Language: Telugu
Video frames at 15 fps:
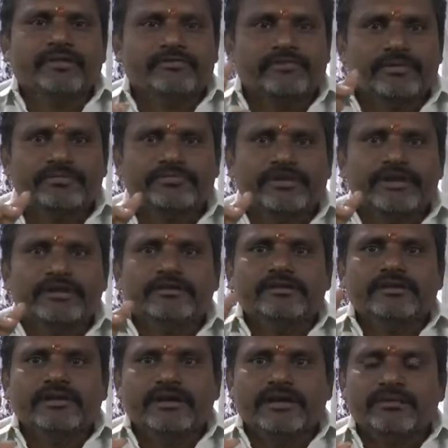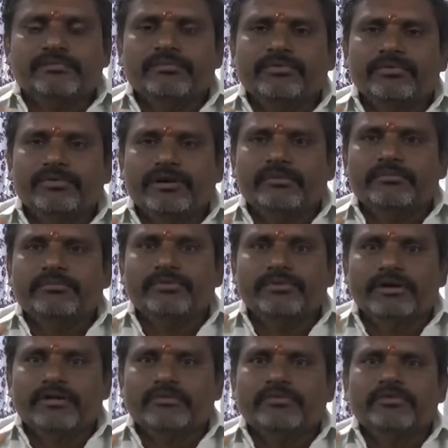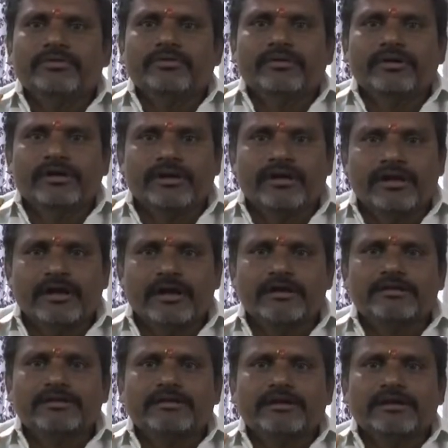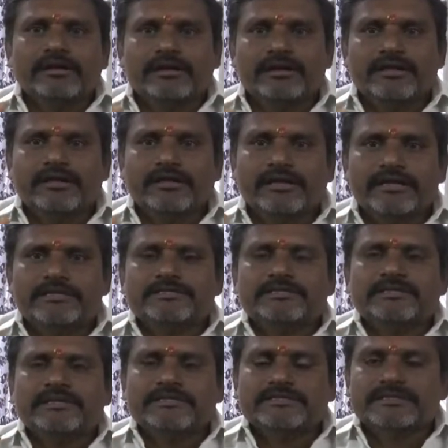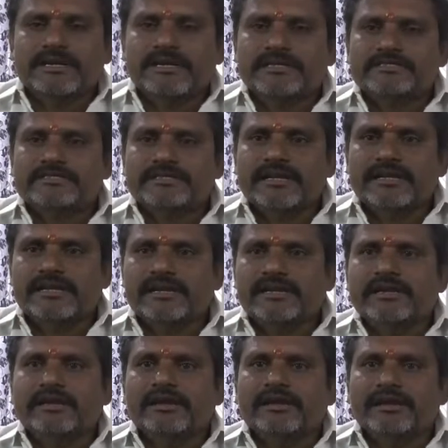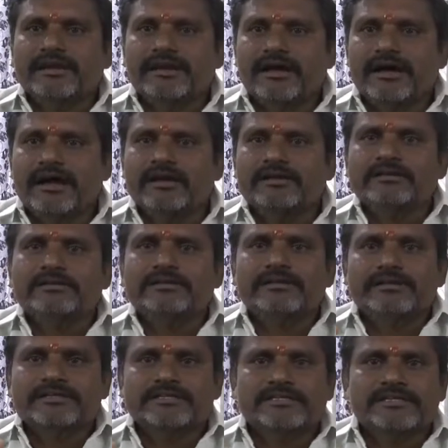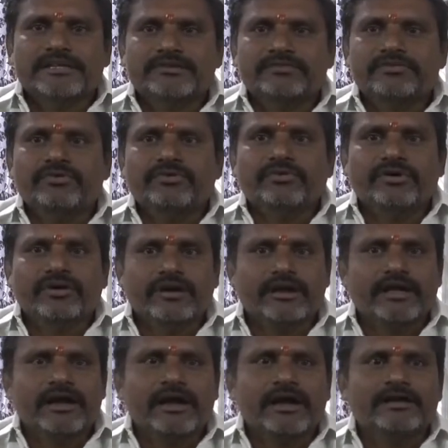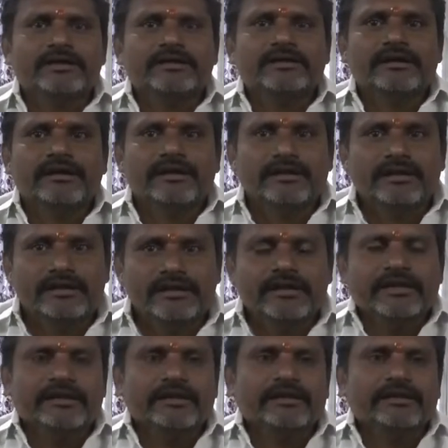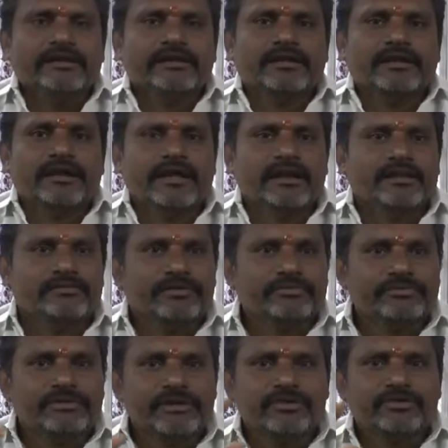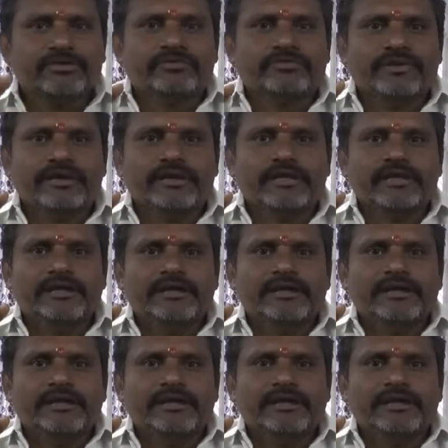వెబ్సైట్ డబ్ల్యూడబ్ల్యూడబ్ల్యూ డాట్ టిఎస్ స్టడీ సర్కిల్ డాట్ సిఓ డాట్ ఇన్ అనే వెబ్సైట్లోకి వెళ్ళి